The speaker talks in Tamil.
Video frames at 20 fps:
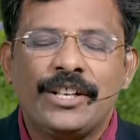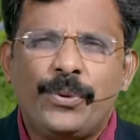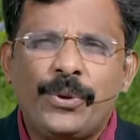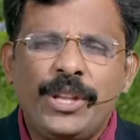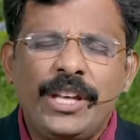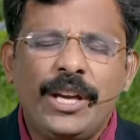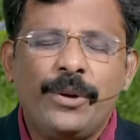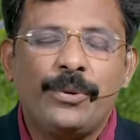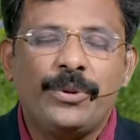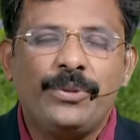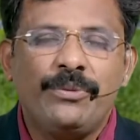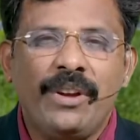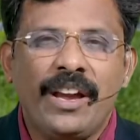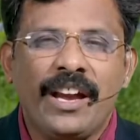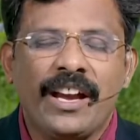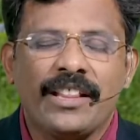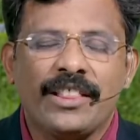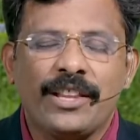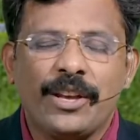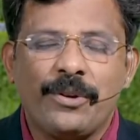புதிய
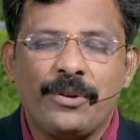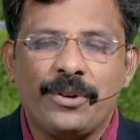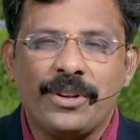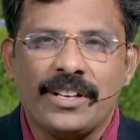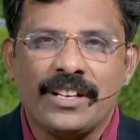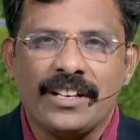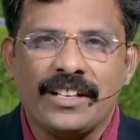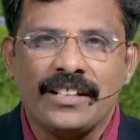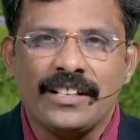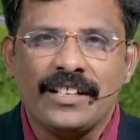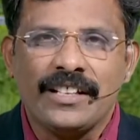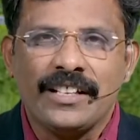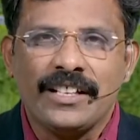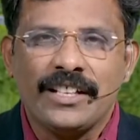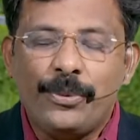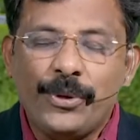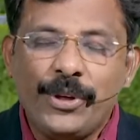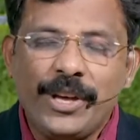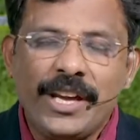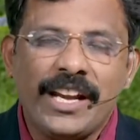உத்வேகத்தை கொடுக்கிறது
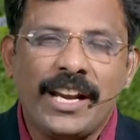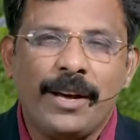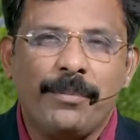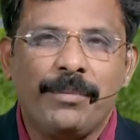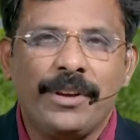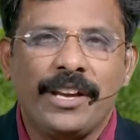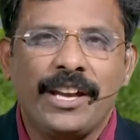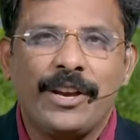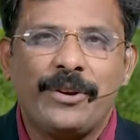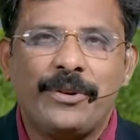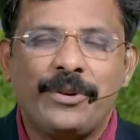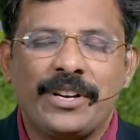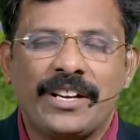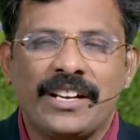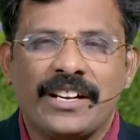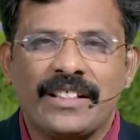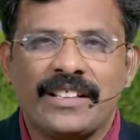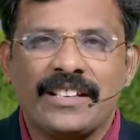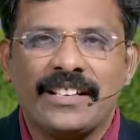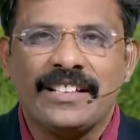புதிய நம்பிக்கை
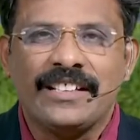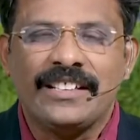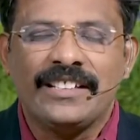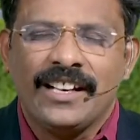கொடுக்கிறது